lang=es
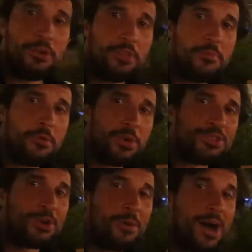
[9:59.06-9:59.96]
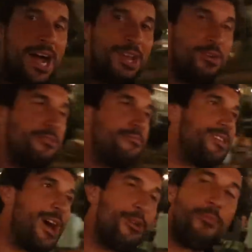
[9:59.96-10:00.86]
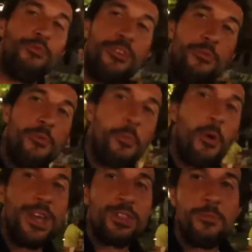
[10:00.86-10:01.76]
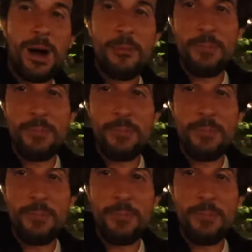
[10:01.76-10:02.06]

dimos nuestro baño, ya nos pusimos un poquito más